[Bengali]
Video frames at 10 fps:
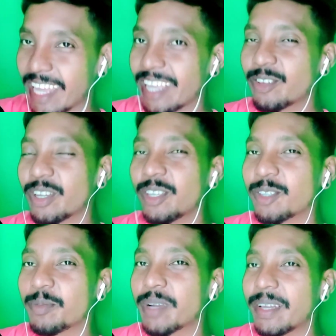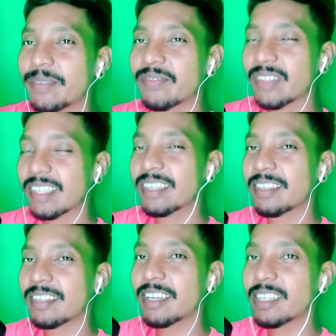লাইক করে দিও তোমরা
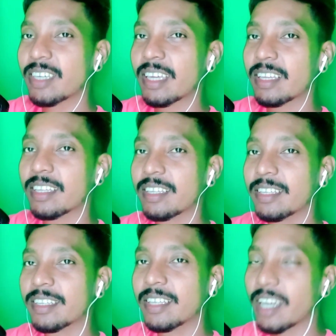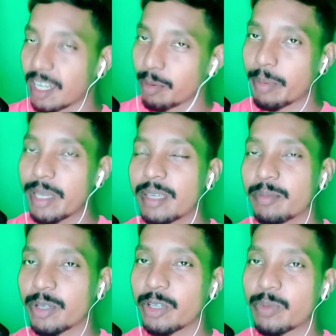ঠিক আছে আর এইভাবে
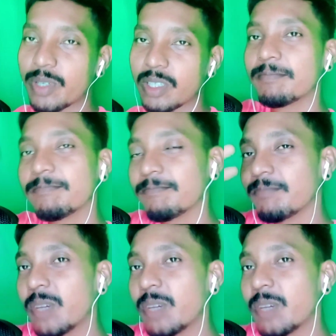ভিডিওর পাশে থাকো